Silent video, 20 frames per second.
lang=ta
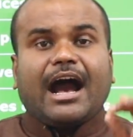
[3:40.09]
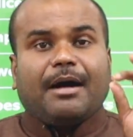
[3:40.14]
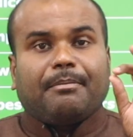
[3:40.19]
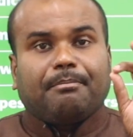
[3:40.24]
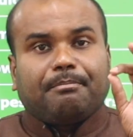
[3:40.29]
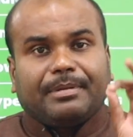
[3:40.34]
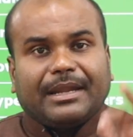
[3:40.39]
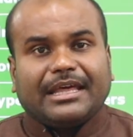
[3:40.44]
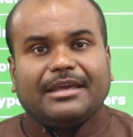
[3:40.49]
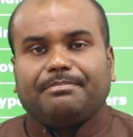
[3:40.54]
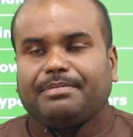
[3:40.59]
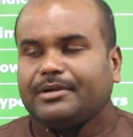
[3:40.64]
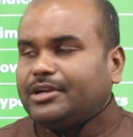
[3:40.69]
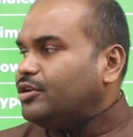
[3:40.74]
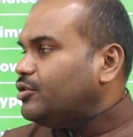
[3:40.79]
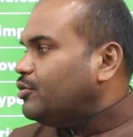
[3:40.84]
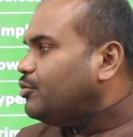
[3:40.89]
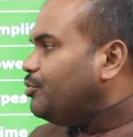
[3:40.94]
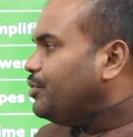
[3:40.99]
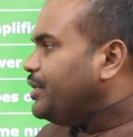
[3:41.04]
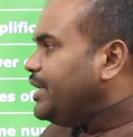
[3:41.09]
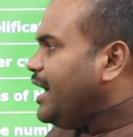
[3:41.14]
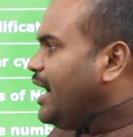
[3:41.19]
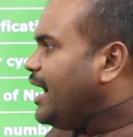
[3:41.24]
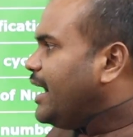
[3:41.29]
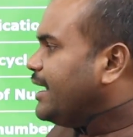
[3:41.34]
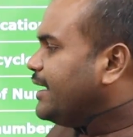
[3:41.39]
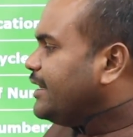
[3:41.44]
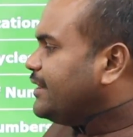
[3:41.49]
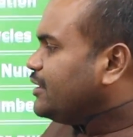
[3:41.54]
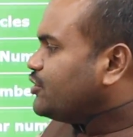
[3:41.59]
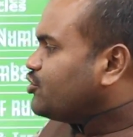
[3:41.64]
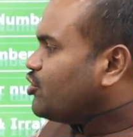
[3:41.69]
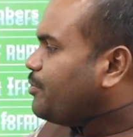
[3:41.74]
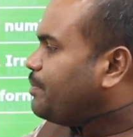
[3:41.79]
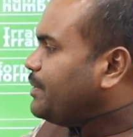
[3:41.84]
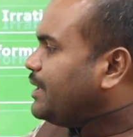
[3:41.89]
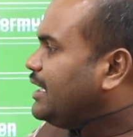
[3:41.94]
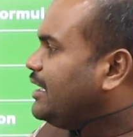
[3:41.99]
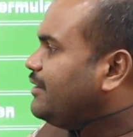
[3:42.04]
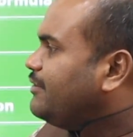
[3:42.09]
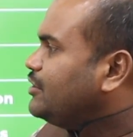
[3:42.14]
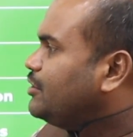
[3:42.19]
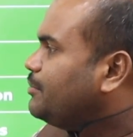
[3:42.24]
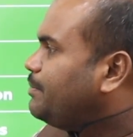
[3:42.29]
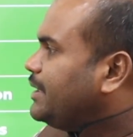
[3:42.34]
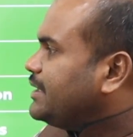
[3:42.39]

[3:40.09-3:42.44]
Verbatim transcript: அப்ளை பண்ணக்கூடிய அடுத்த டாப்பிக்கெல்லாம் வந்து